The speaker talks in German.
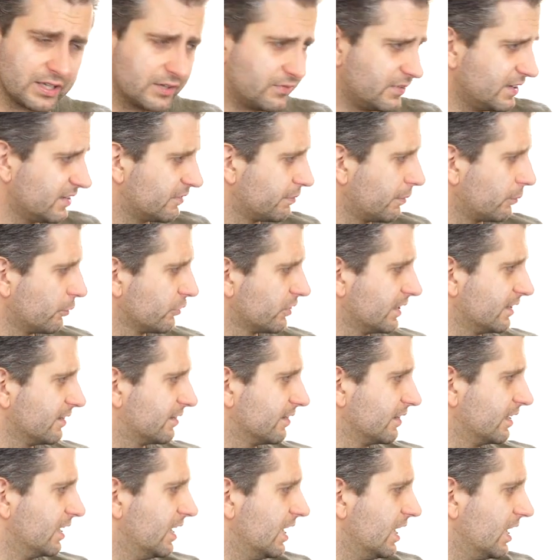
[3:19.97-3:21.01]
Ihr wisst, man muss ja
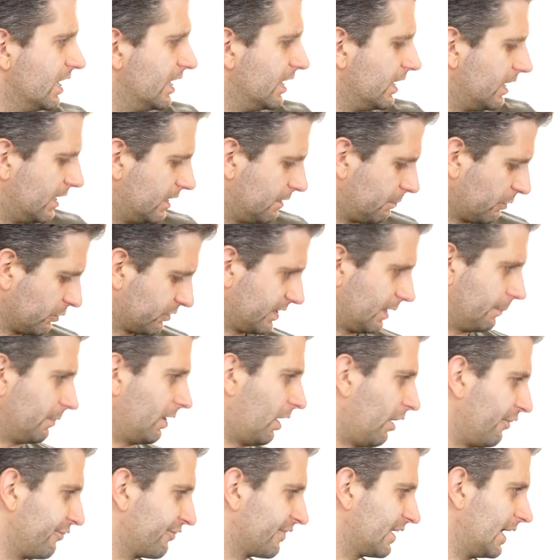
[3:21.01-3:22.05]
diesen, äh, muss das
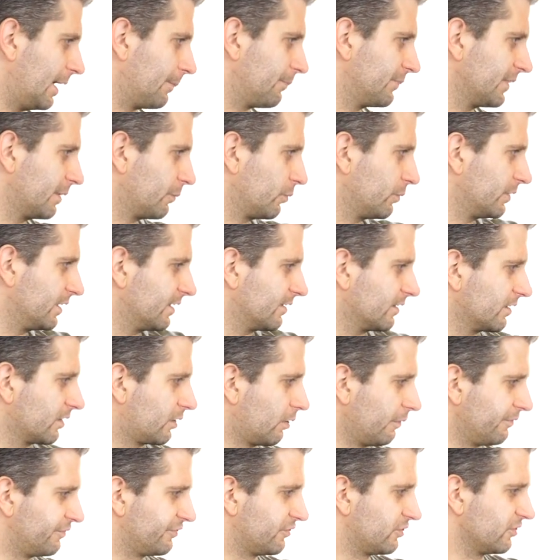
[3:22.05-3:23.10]
aufklappen, dann muss man diesen
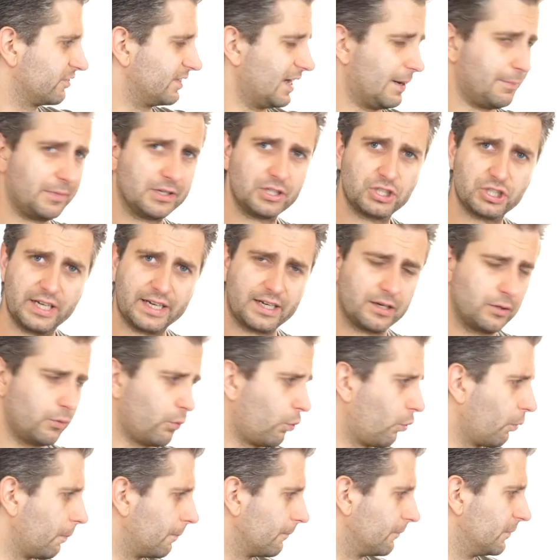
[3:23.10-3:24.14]
Kopf zusammenstecken,
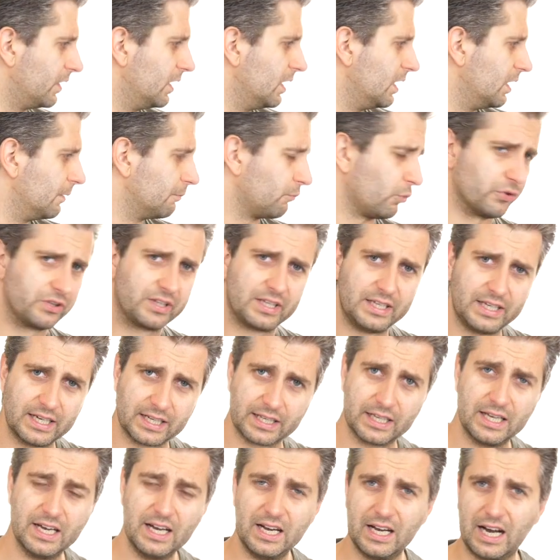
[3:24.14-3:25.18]
oben
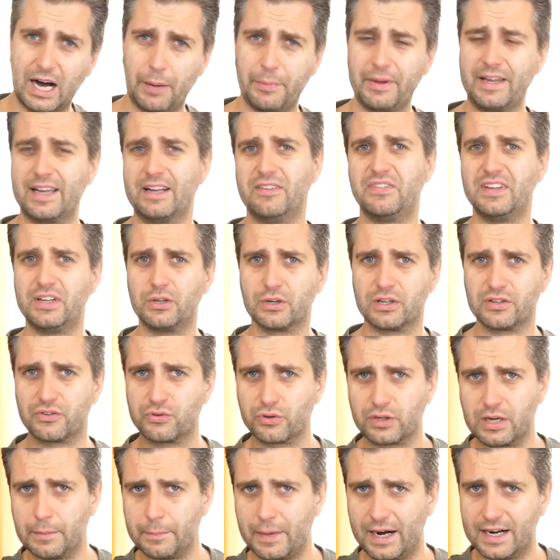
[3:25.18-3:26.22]
montieren. Habe ich ein Video
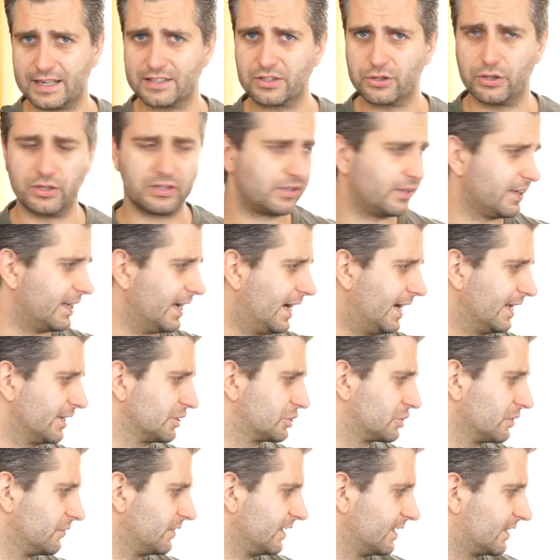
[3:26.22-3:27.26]
dazu gemacht, könnt ihr euch
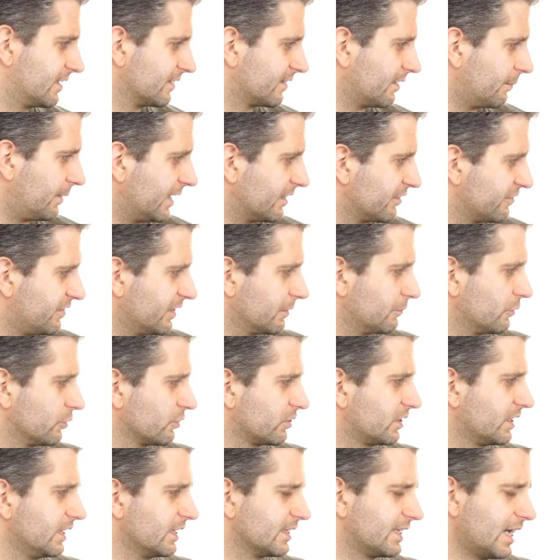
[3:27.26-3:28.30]
anschauen, wie ich das am Anfang
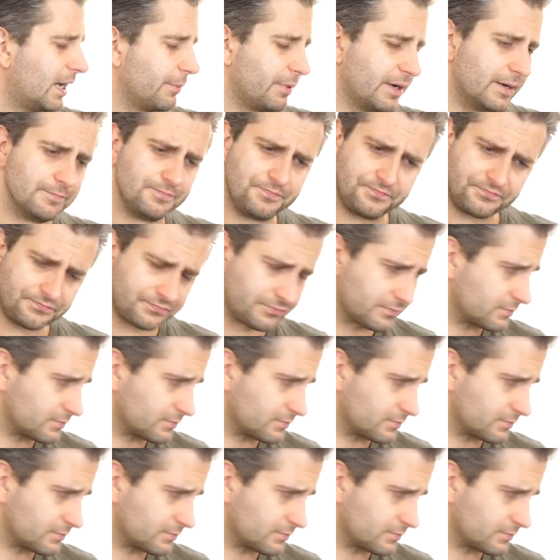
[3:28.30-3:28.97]
montiert habe.